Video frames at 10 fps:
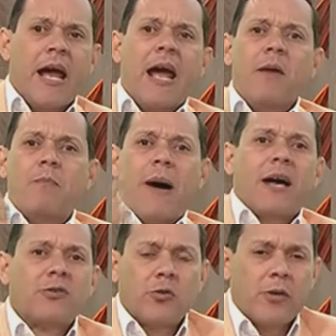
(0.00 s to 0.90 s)
El
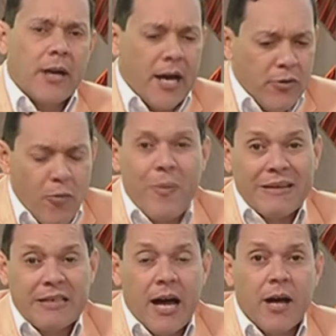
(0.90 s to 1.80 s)
paso del año
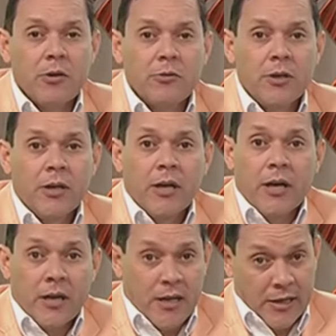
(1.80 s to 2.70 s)
pasado,
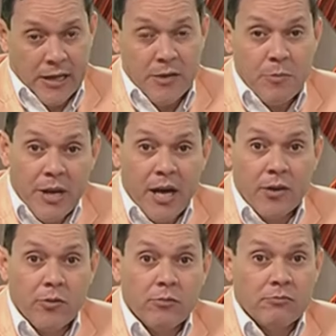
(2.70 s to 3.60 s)
que en el
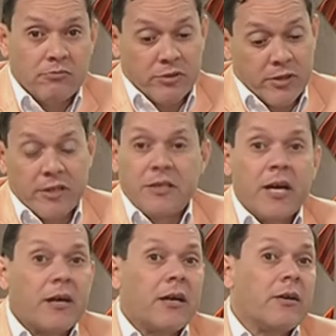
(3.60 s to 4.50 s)
invierno se
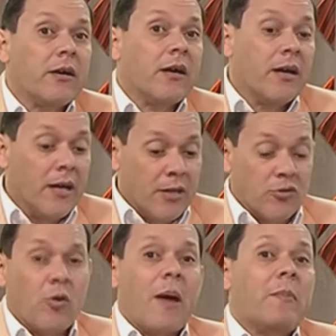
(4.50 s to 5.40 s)
decía que
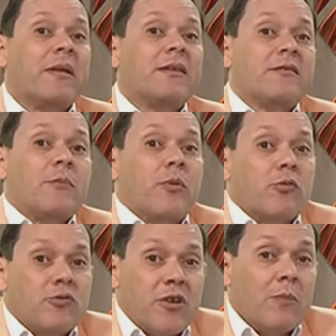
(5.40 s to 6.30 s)
solamente se
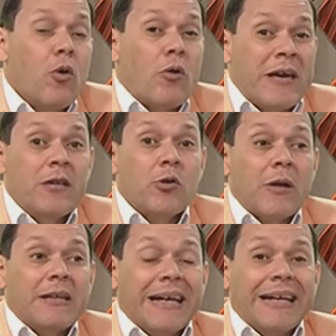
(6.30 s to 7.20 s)
producía el mosquito
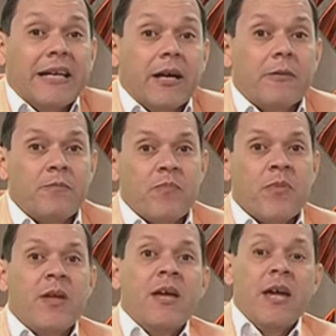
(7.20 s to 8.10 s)
del dengue
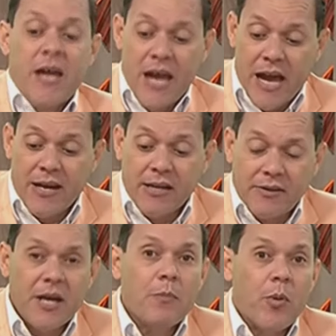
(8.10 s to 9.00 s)
en el
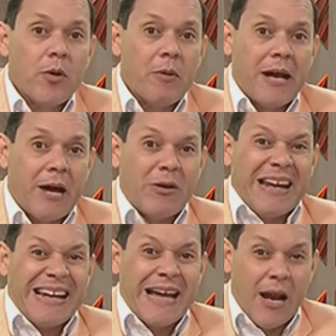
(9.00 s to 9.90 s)
tiempo de verano, en
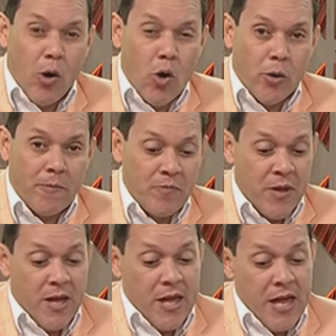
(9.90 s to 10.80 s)
el calor.
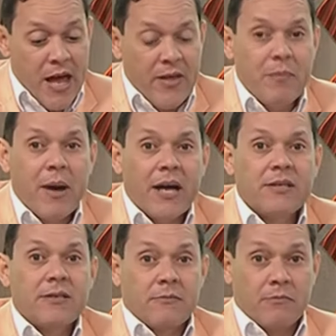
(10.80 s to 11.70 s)
Y
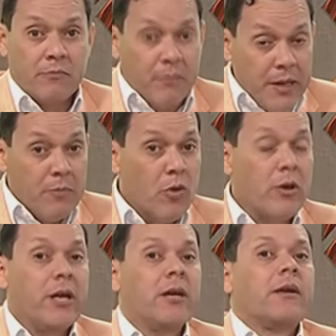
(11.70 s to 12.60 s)
además vi
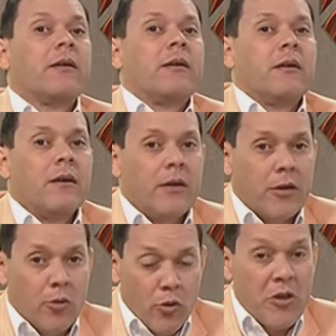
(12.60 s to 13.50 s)
morir
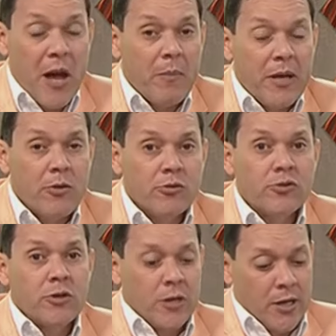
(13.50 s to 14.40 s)
hijos de
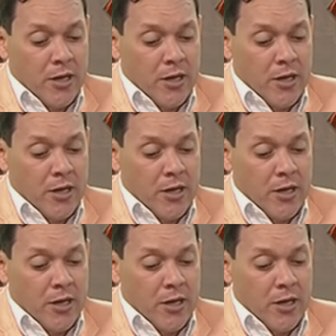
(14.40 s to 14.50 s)
amigos